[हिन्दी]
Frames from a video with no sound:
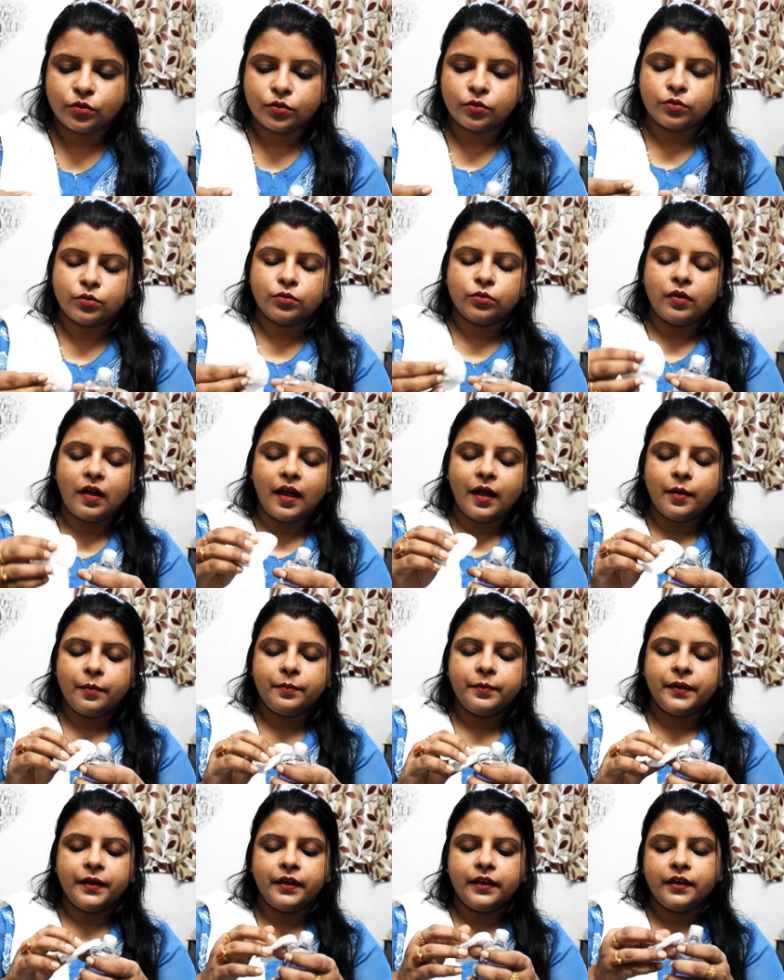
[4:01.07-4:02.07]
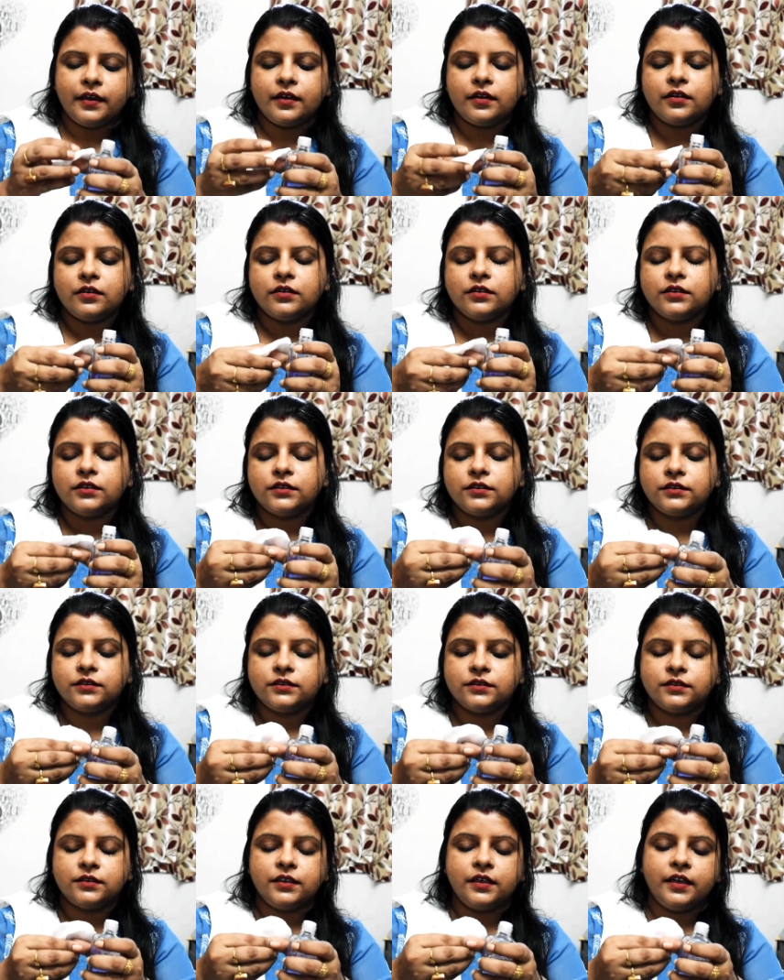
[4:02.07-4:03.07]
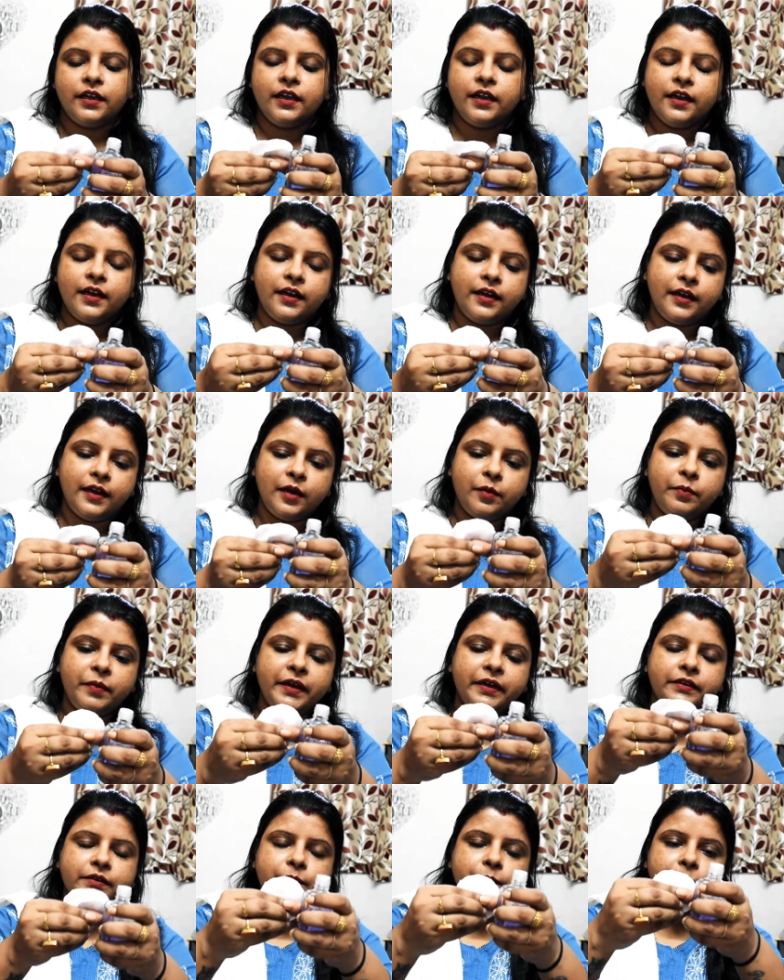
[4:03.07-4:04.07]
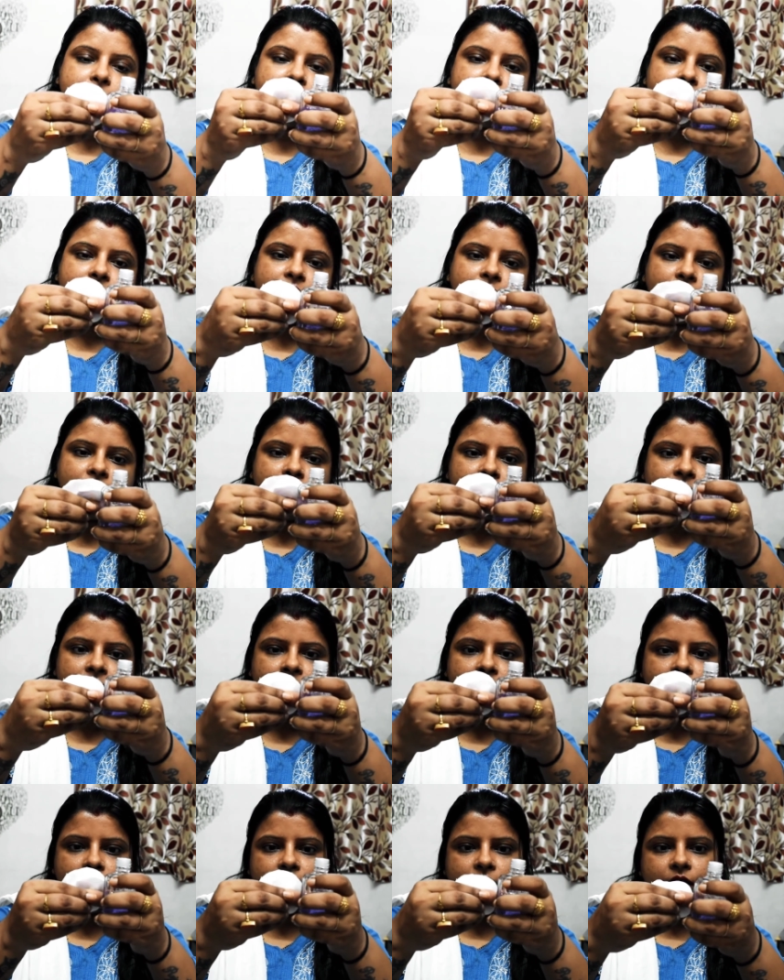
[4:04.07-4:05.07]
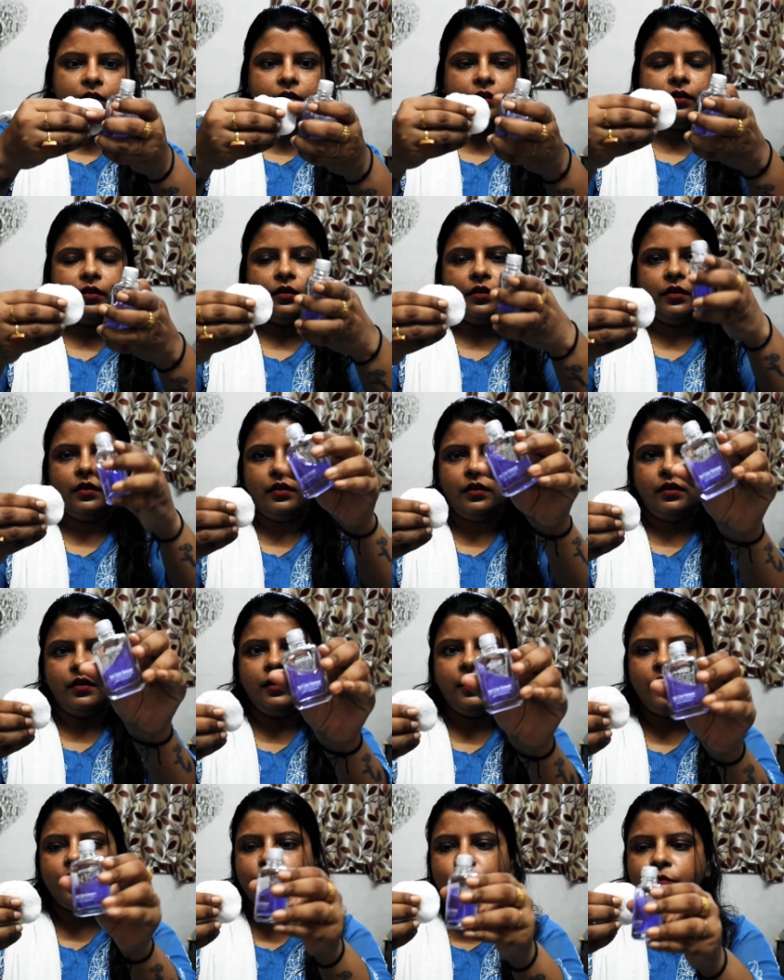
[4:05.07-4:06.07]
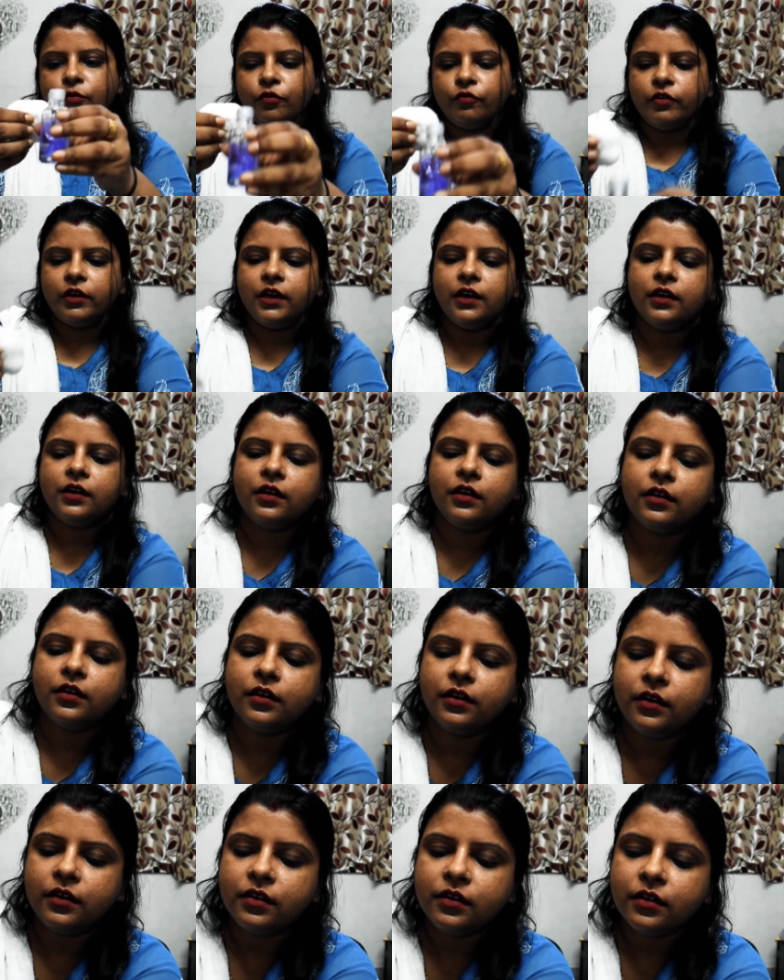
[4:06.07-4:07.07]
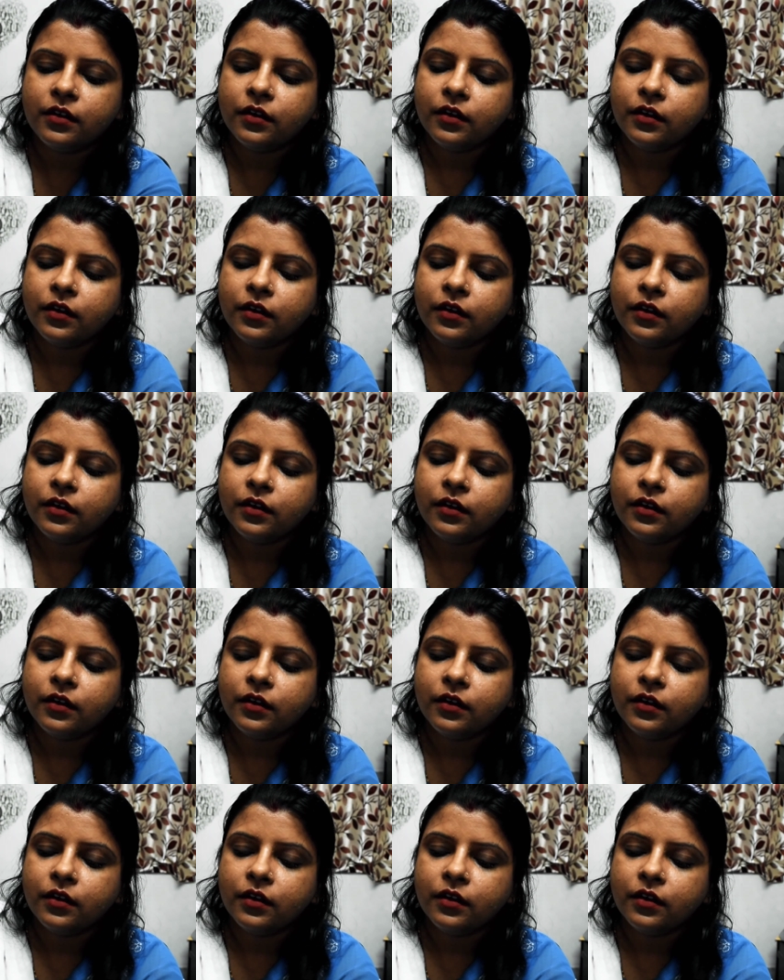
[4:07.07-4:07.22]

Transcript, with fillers: तो आप एक नील पेट में नील रिमूवर लगाकर